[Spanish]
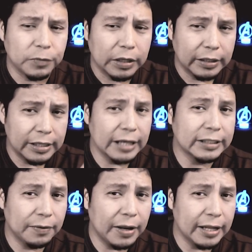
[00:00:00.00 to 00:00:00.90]
ya
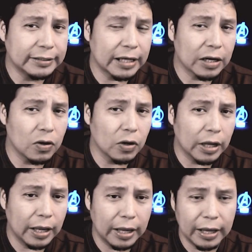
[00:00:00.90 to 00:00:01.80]
se va a lanzar lo
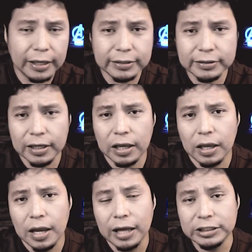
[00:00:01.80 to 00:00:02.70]
que es
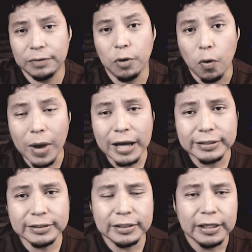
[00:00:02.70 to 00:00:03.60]
HBO
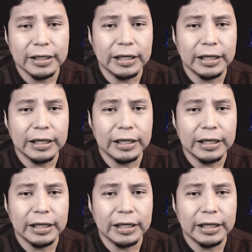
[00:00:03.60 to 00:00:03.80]
Max,